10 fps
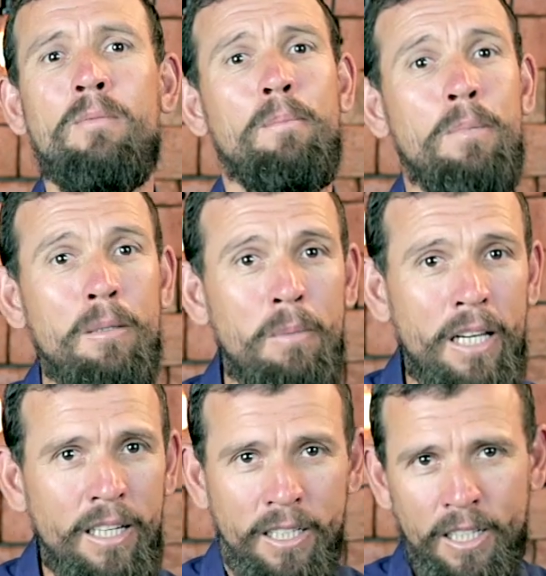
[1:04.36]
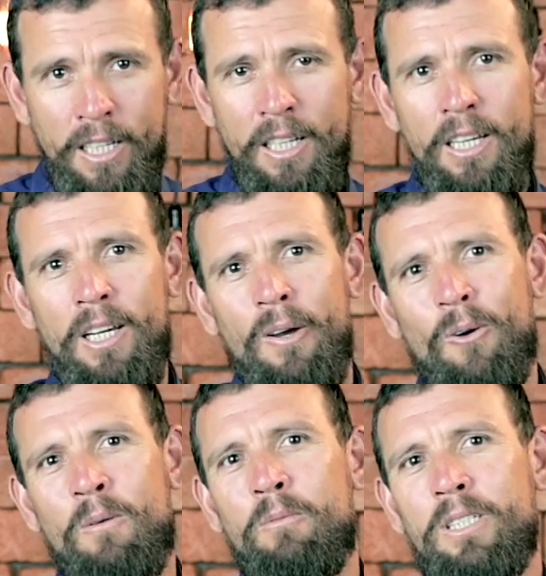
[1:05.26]
uma Bíblia.
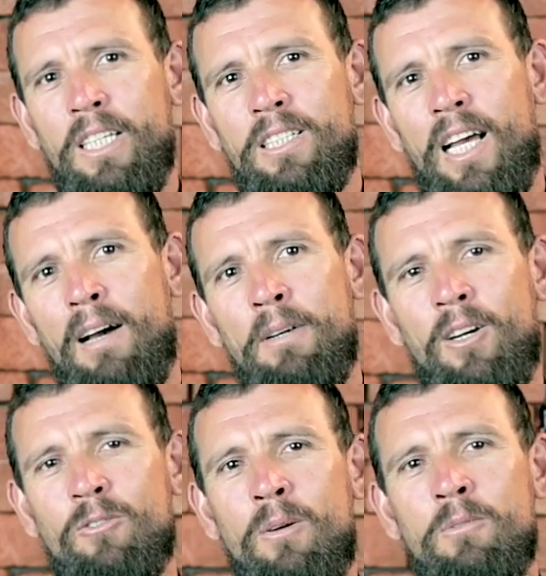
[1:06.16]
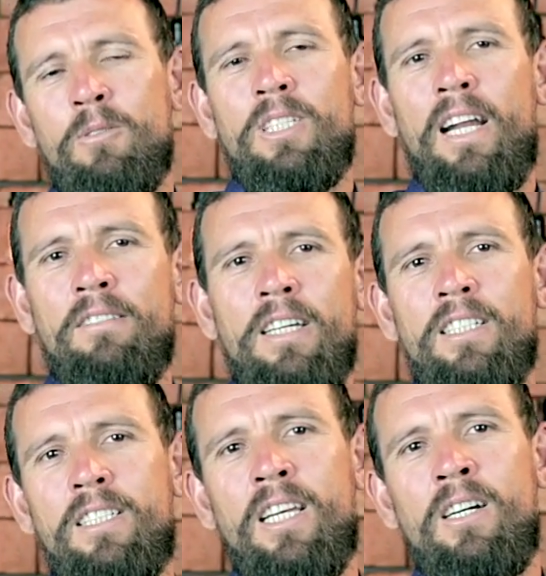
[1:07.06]
Como vocês sabem, nós vamos usar a
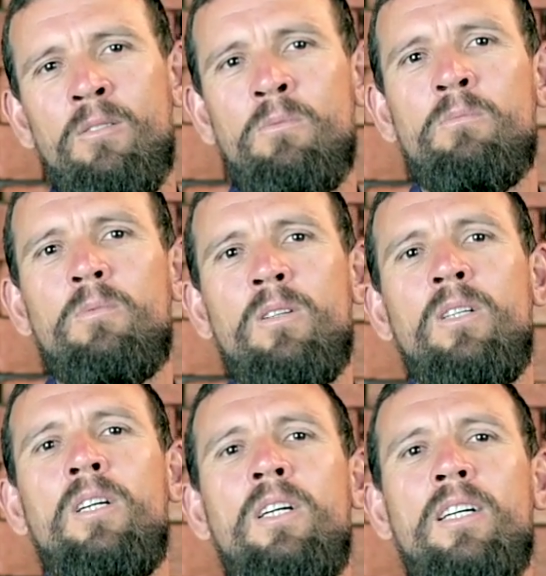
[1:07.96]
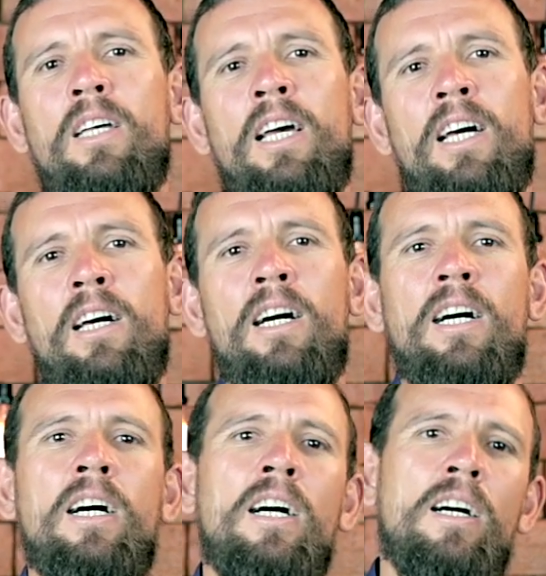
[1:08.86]
versão
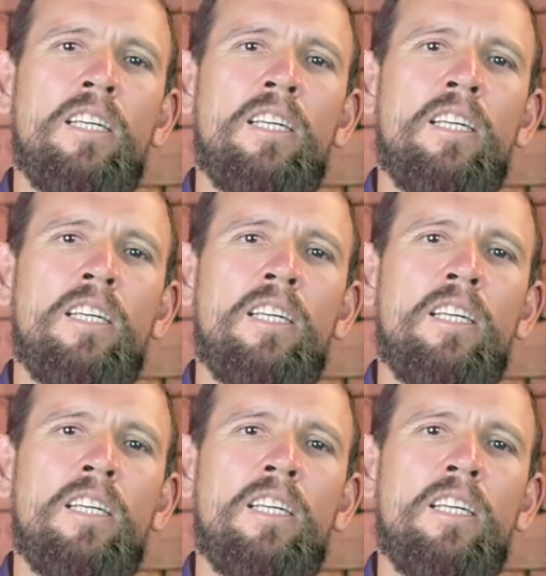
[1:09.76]
é,